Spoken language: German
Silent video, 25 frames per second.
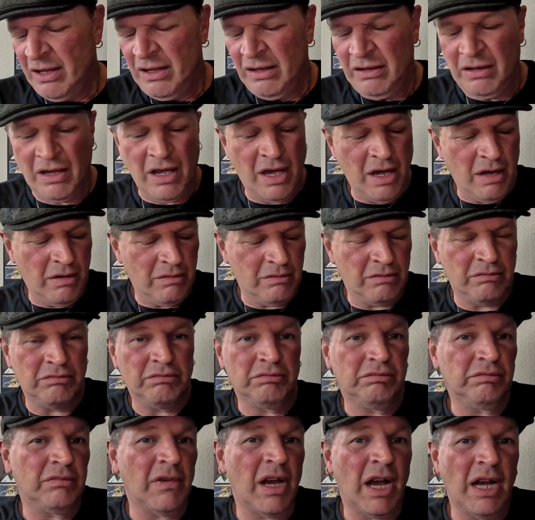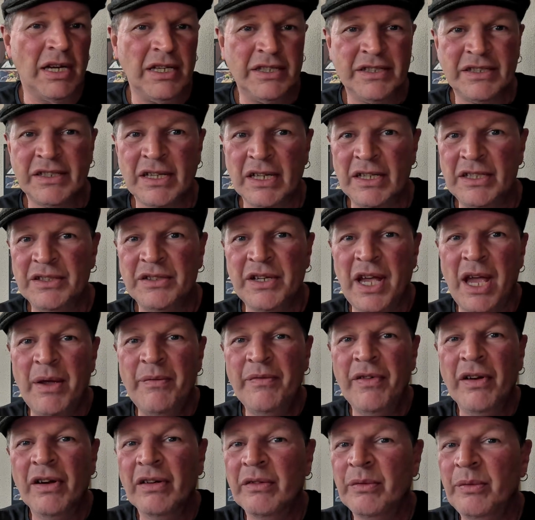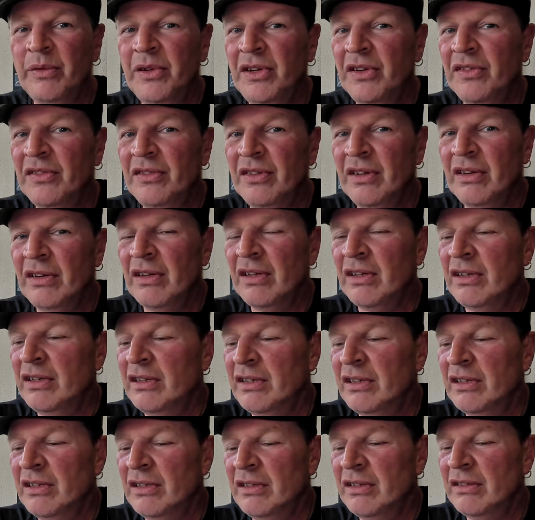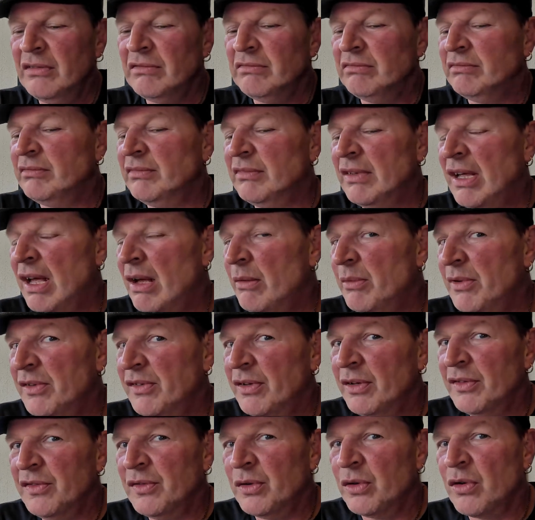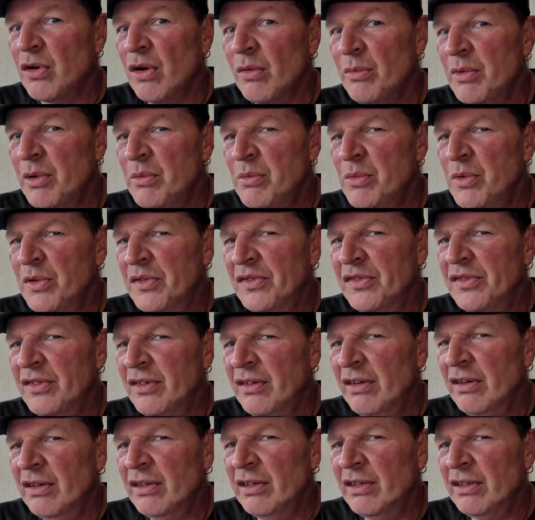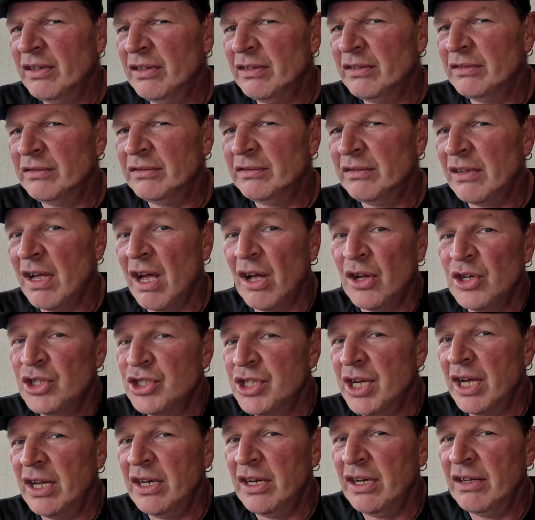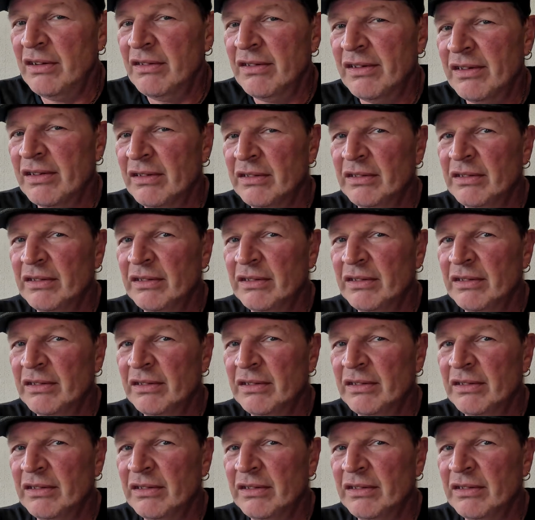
Ja, alles gar nicht so einfach gewesen, äh, aber es hat so kommen müssen, anscheinend.